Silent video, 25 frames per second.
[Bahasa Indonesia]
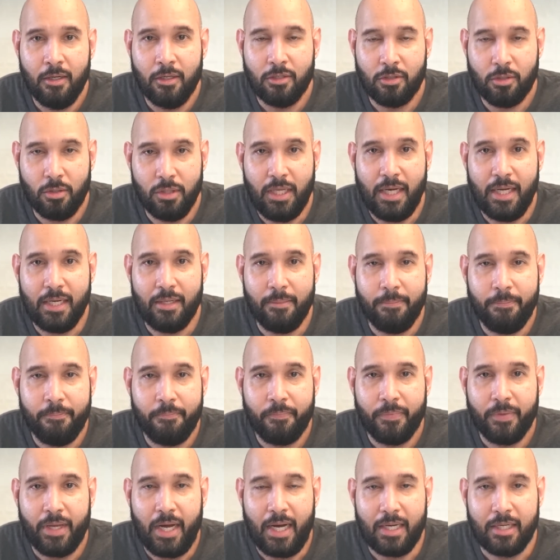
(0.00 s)
So then
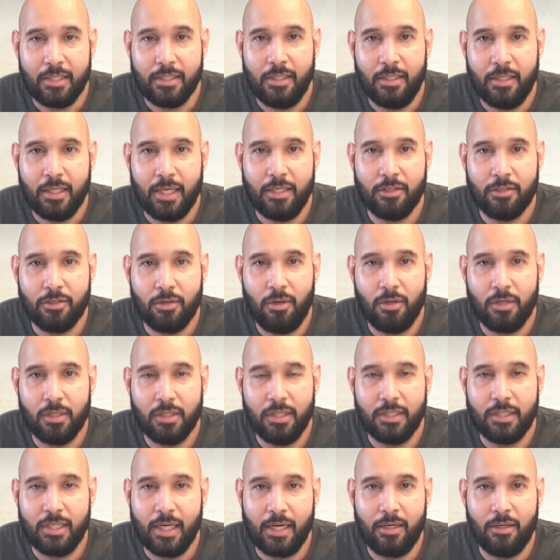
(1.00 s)
Arsenal can score
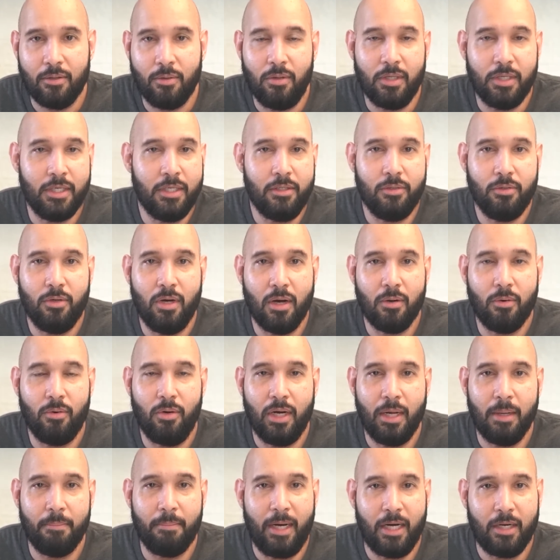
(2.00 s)
the second goal ini juga
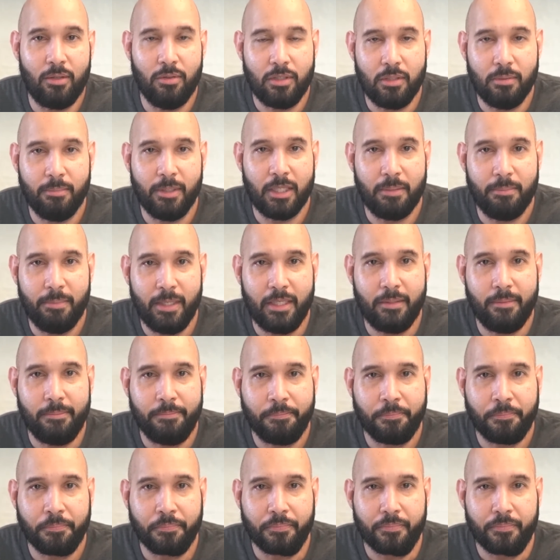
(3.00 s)
gol yang bagus teman-teman.